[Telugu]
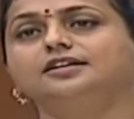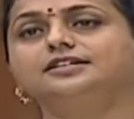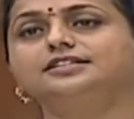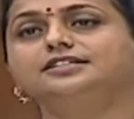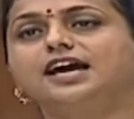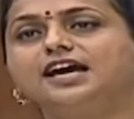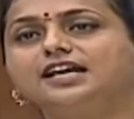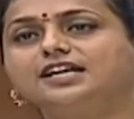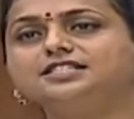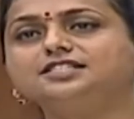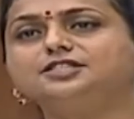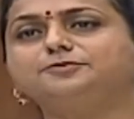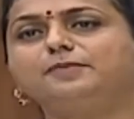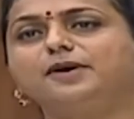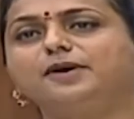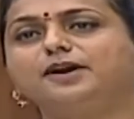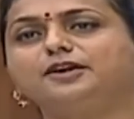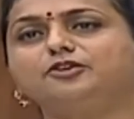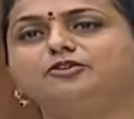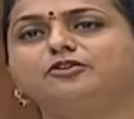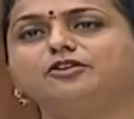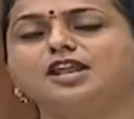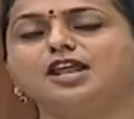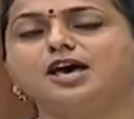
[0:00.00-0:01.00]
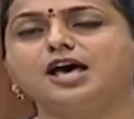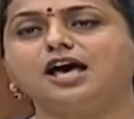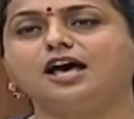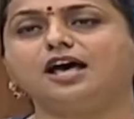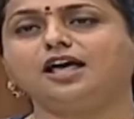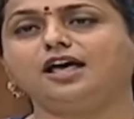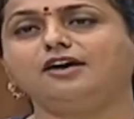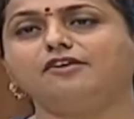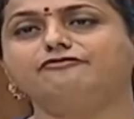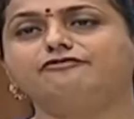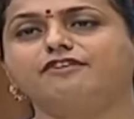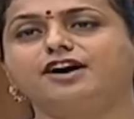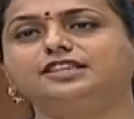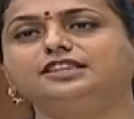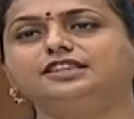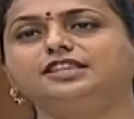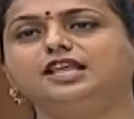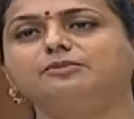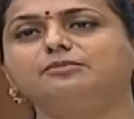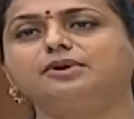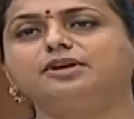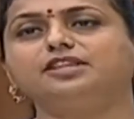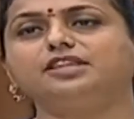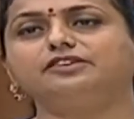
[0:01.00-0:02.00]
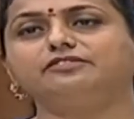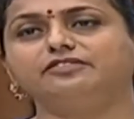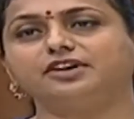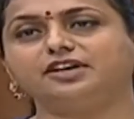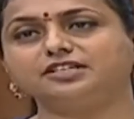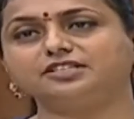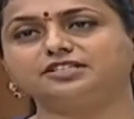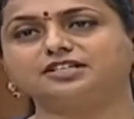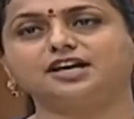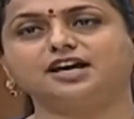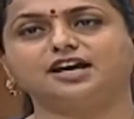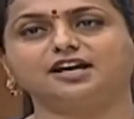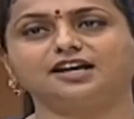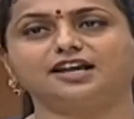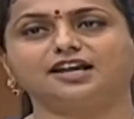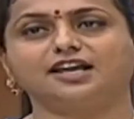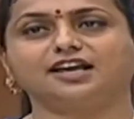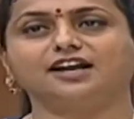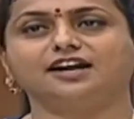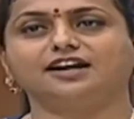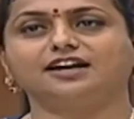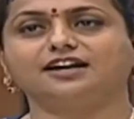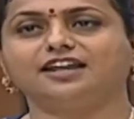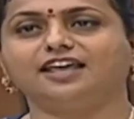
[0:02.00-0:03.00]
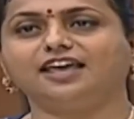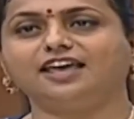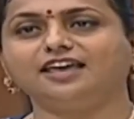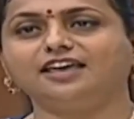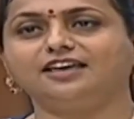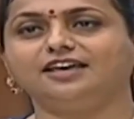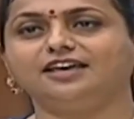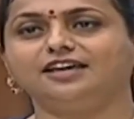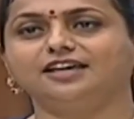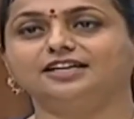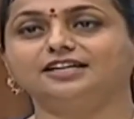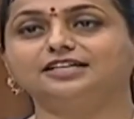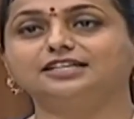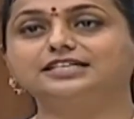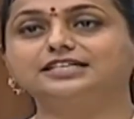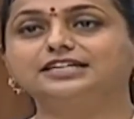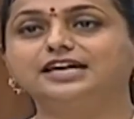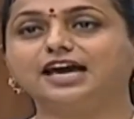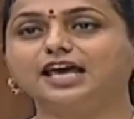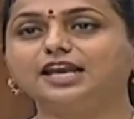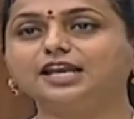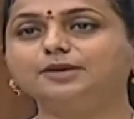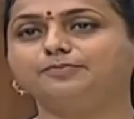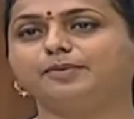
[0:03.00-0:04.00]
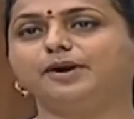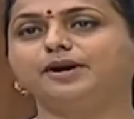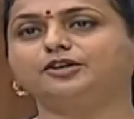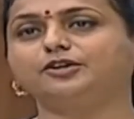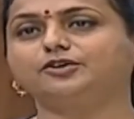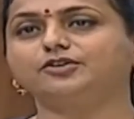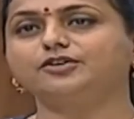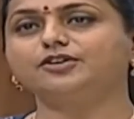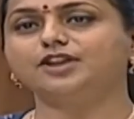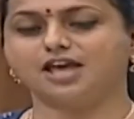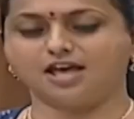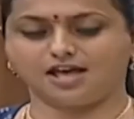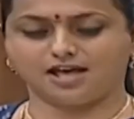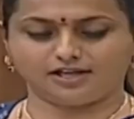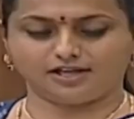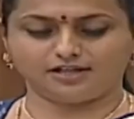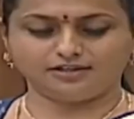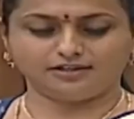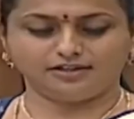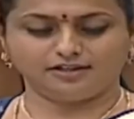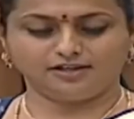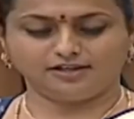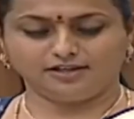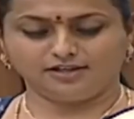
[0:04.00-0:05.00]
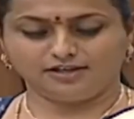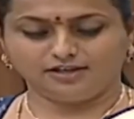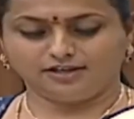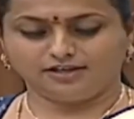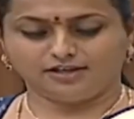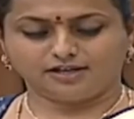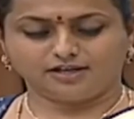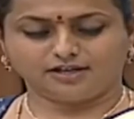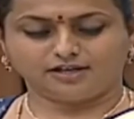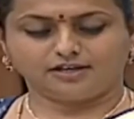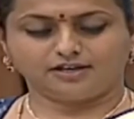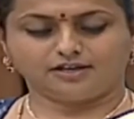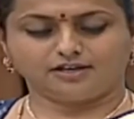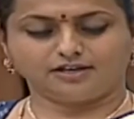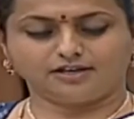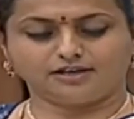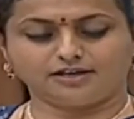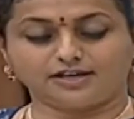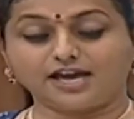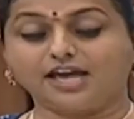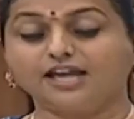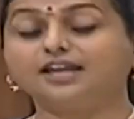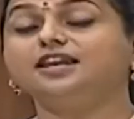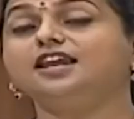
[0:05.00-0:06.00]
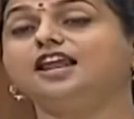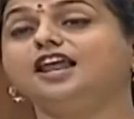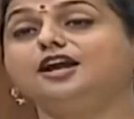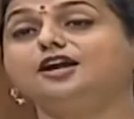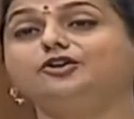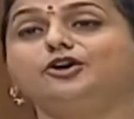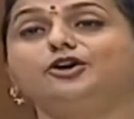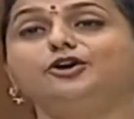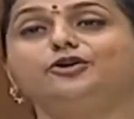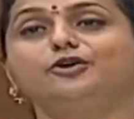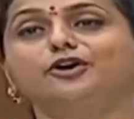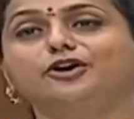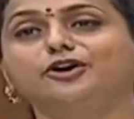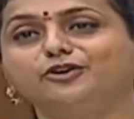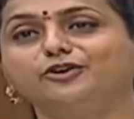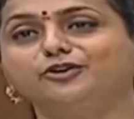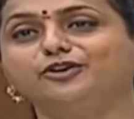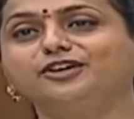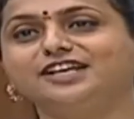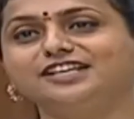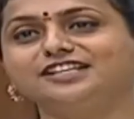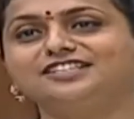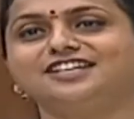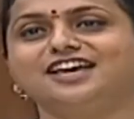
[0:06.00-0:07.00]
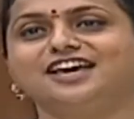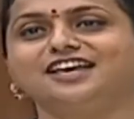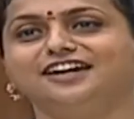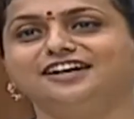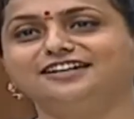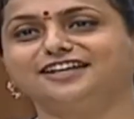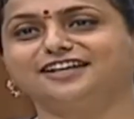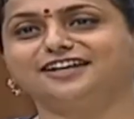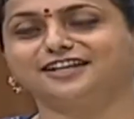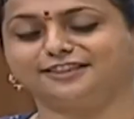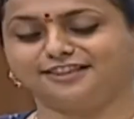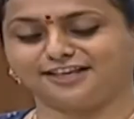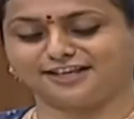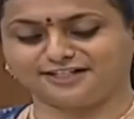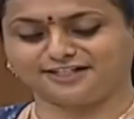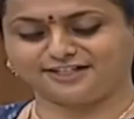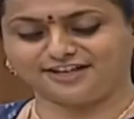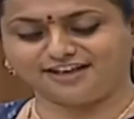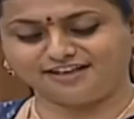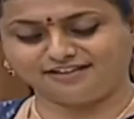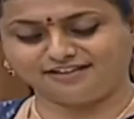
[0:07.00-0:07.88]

గన్స్ పట్టుకున్న వంద మంది వేస్ట్ గార్డుల కంటే గన్ పట్టుకున్న గన్ లాంటోడు ఒకడు ఉంటే చాలంటారు అధ్యక్ష